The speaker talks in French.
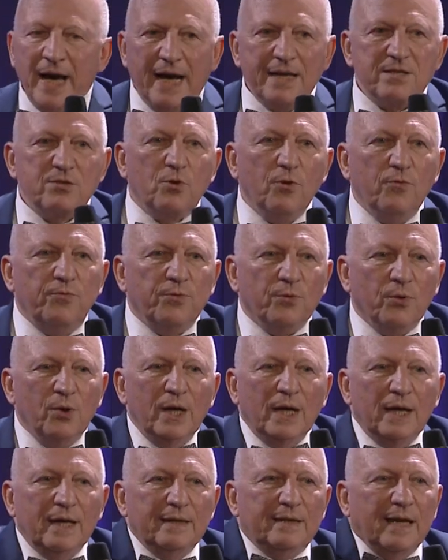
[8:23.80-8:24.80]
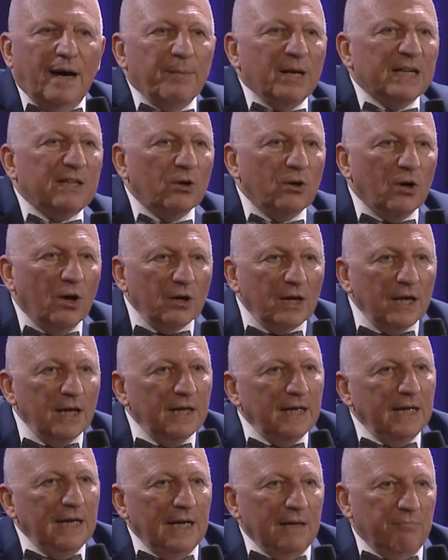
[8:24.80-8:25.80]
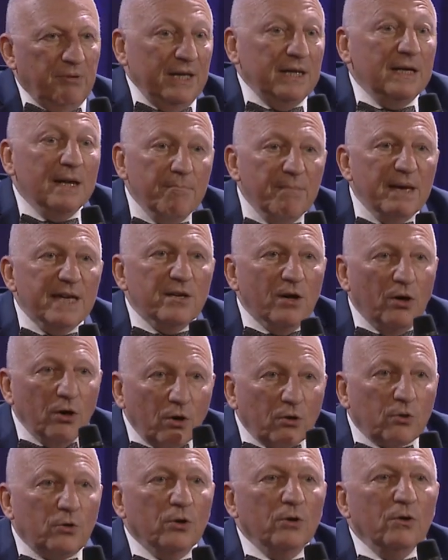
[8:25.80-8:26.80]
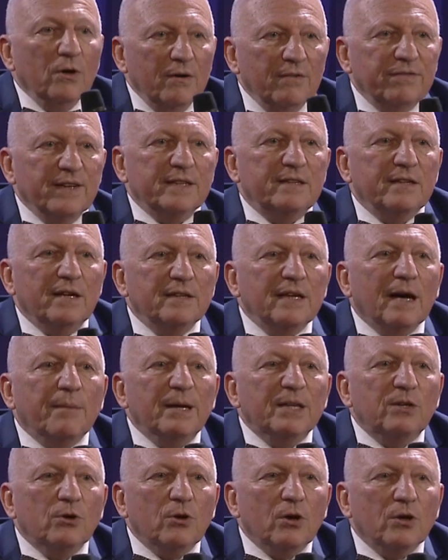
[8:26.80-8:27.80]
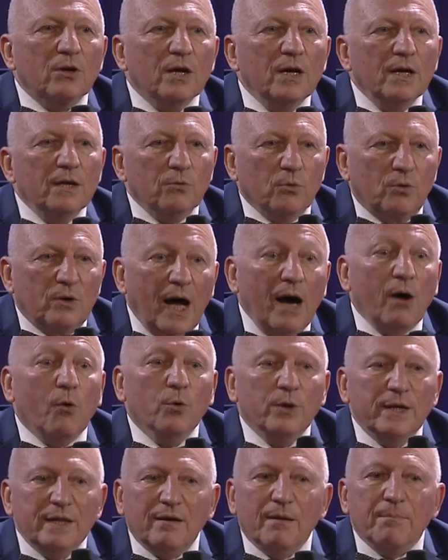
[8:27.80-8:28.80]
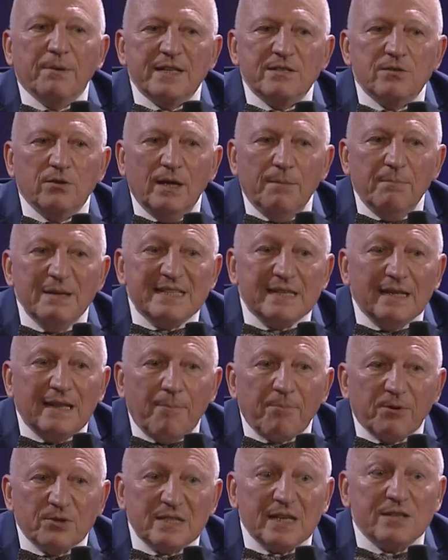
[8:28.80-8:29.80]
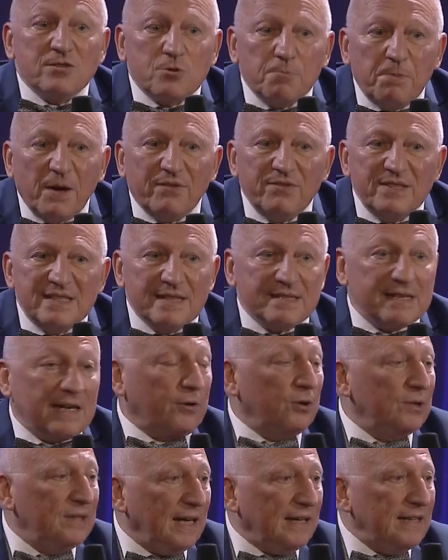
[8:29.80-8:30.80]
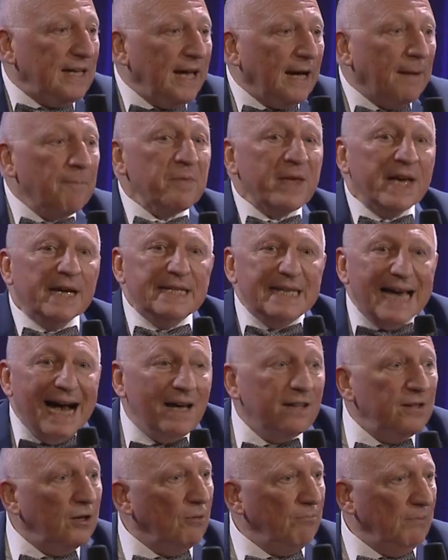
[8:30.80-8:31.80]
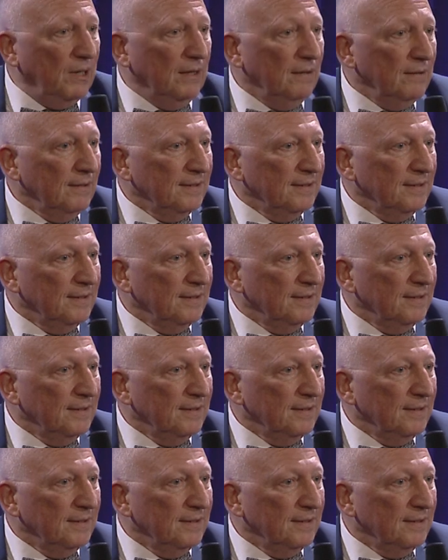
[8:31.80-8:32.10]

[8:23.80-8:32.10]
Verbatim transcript: à ce que font les dermatologues, Et eh ben, il est meilleur que 21 dermatologues. Donc là, on est impressionné. Mais c'est de l'apprentissage supervisé, c'est-à-dire que derrière, il y a un homme.